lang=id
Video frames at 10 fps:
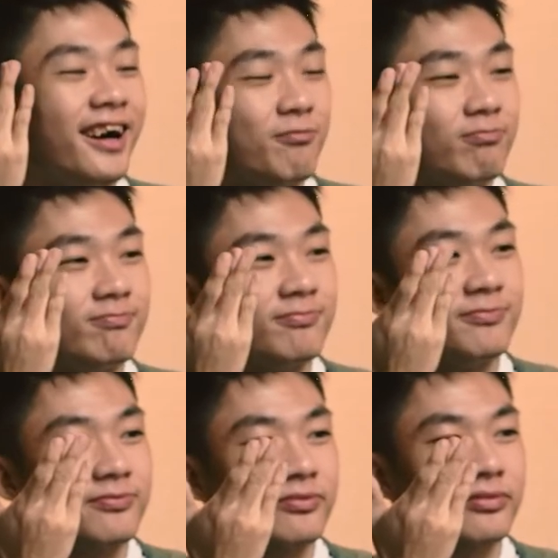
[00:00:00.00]
um,
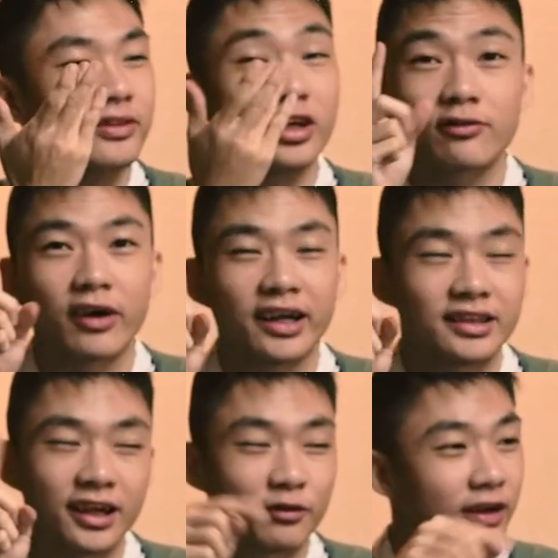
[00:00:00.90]
not
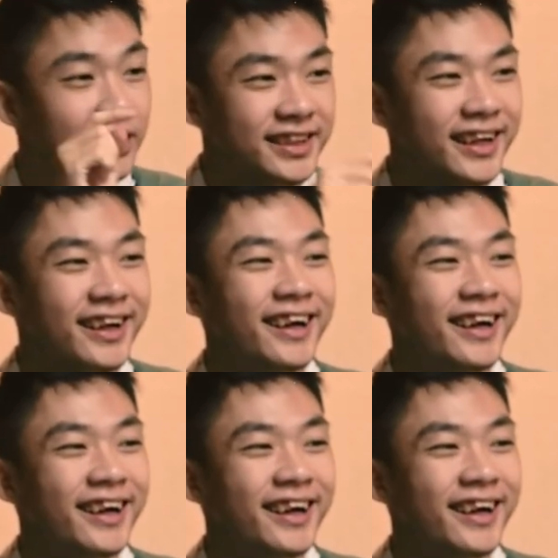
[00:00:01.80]
financial advice